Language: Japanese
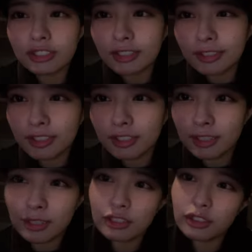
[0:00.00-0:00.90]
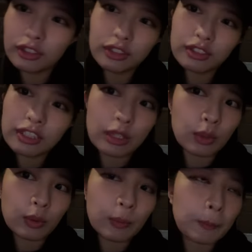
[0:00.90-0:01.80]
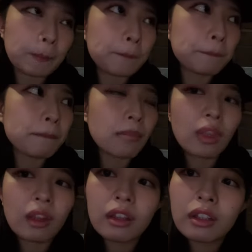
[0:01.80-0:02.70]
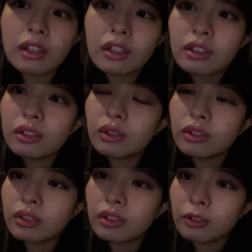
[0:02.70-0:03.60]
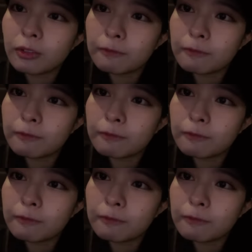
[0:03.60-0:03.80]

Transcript: になった気がするけどどうなんだろう